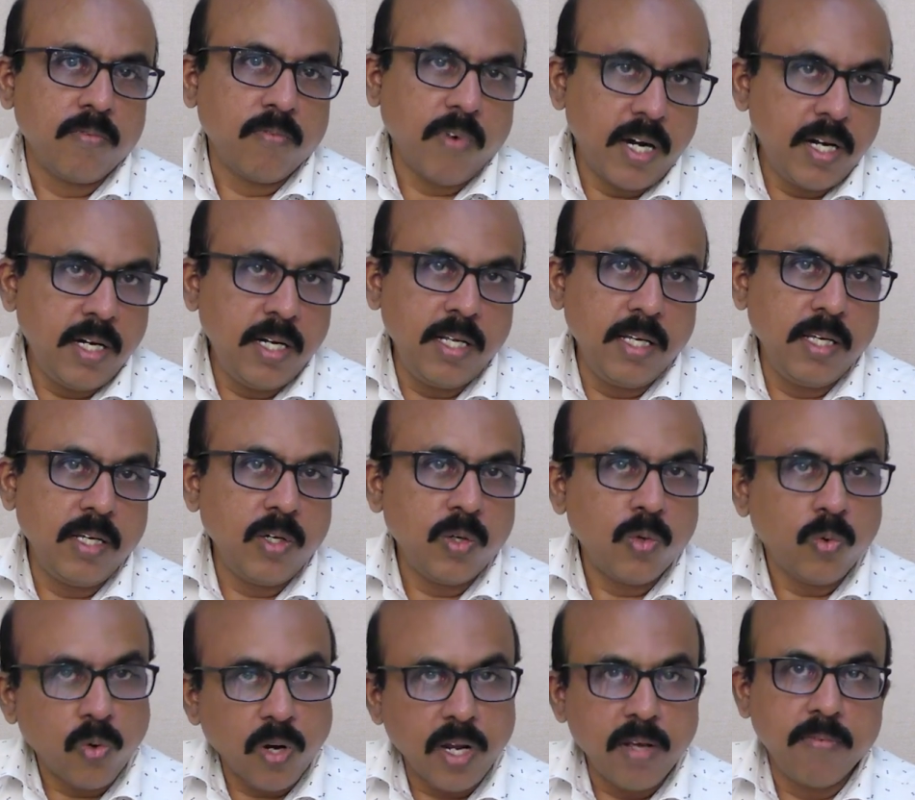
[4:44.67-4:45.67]
வண்டி
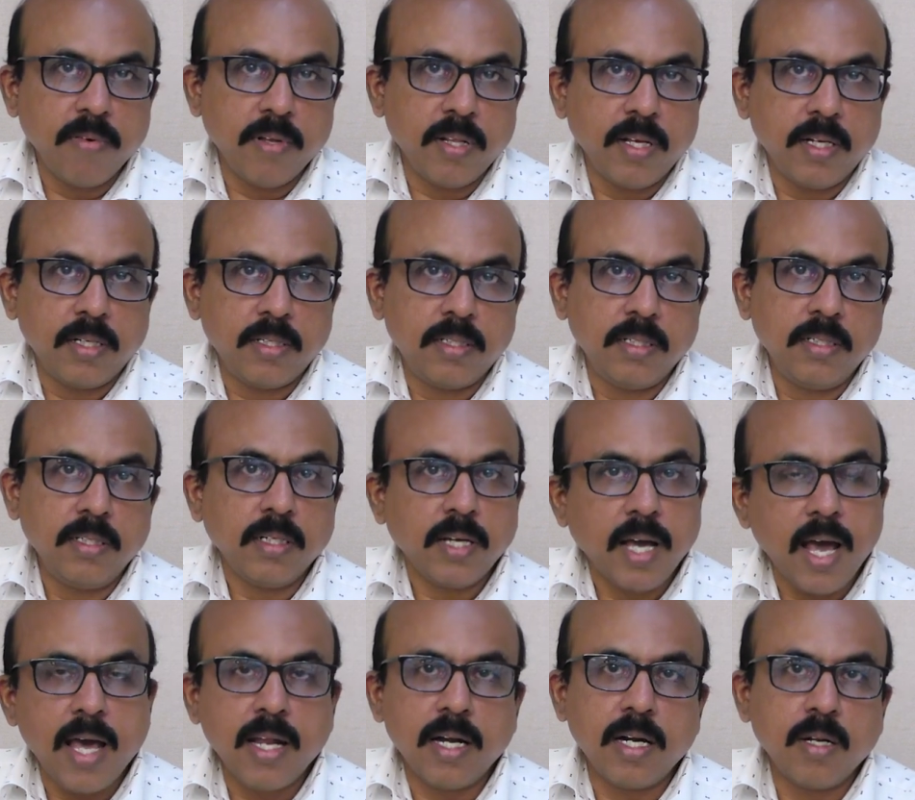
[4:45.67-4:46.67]
குறைவதற்கு
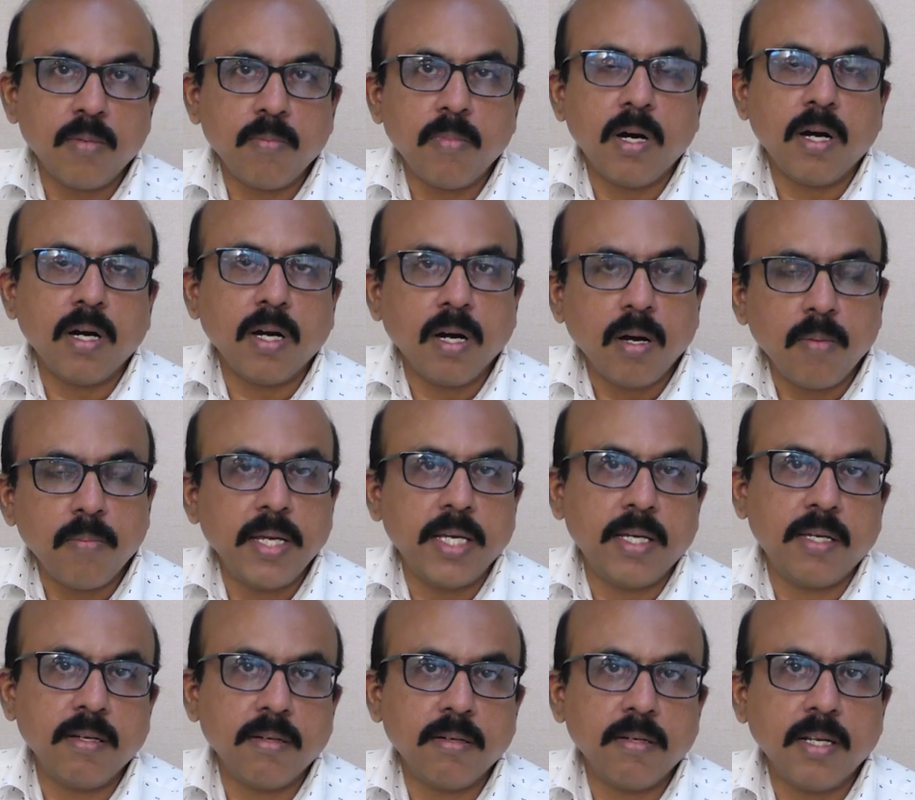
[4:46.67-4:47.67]
காரணமாக
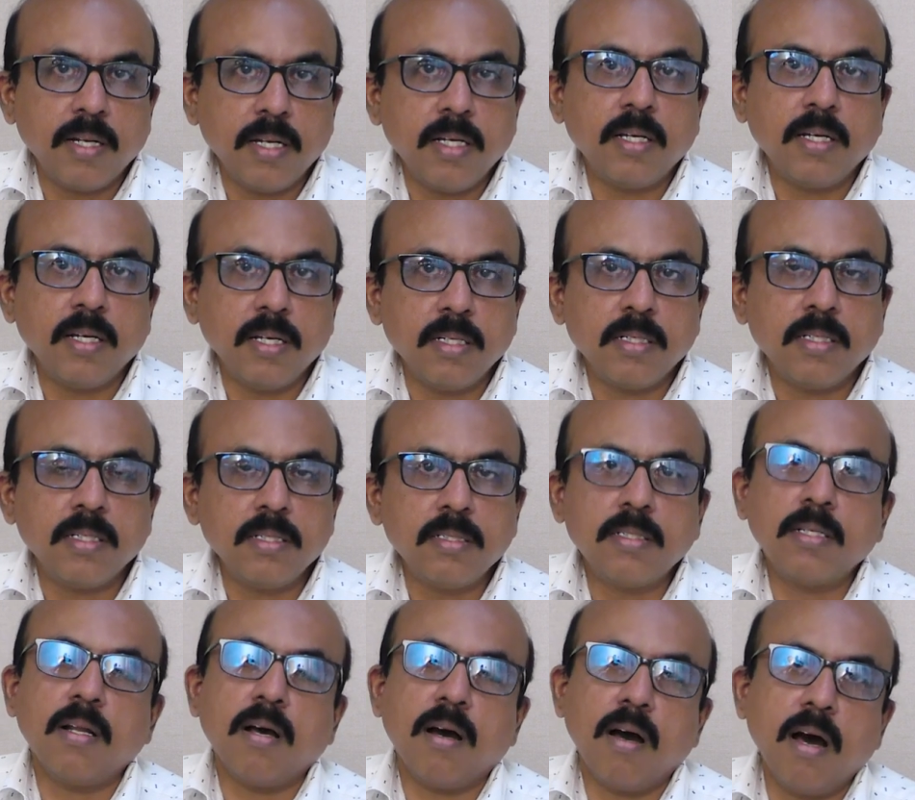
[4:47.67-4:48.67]
அமைகின்றன என்று
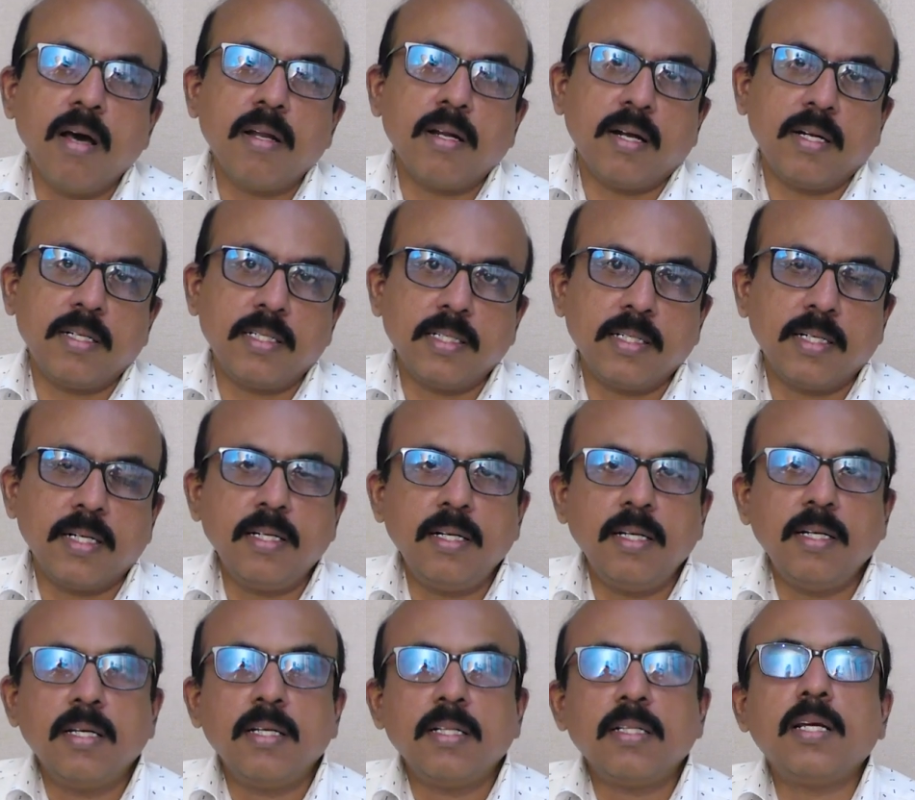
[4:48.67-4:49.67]
சில ஆராய்ச்சிகள்
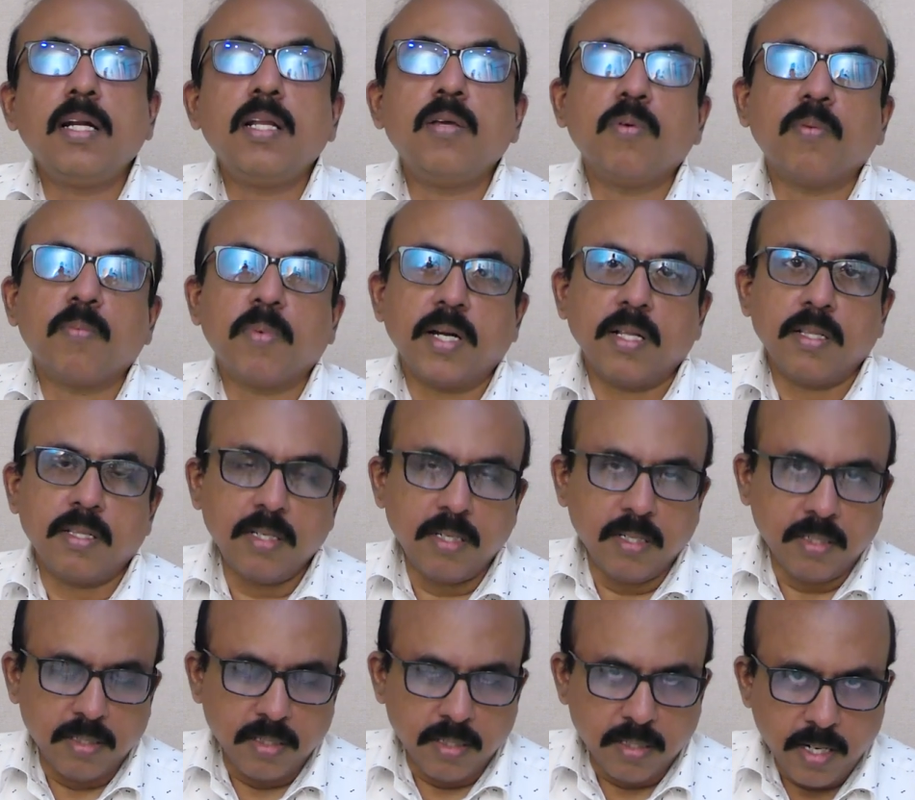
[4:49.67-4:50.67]
தெளிவுபடுத்தி
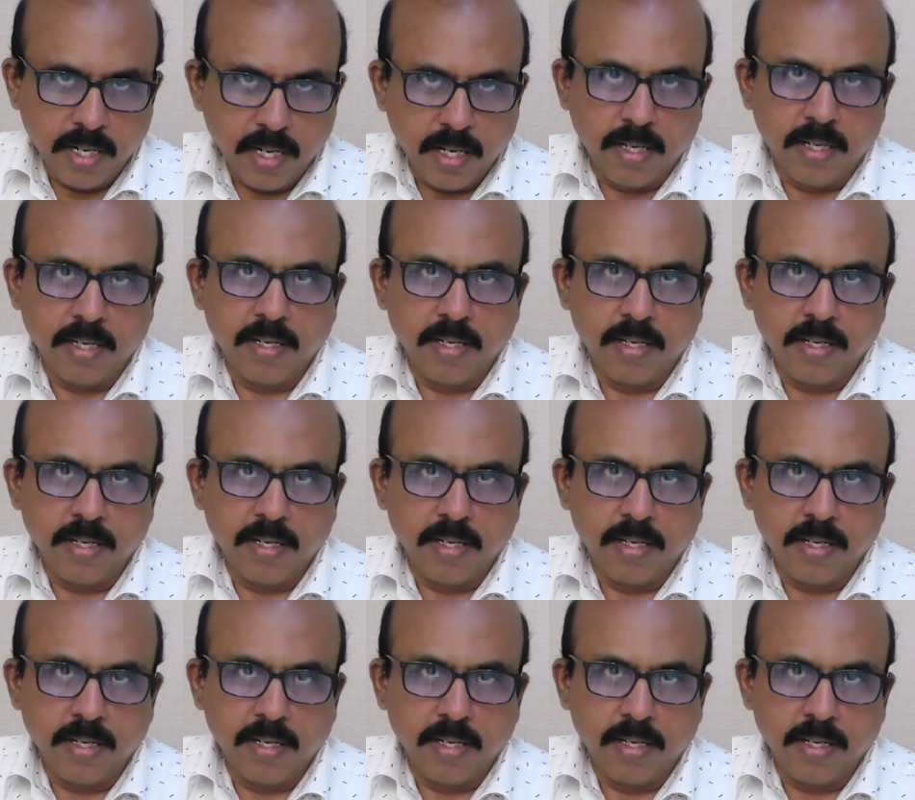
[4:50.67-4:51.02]
நிற்கின்றன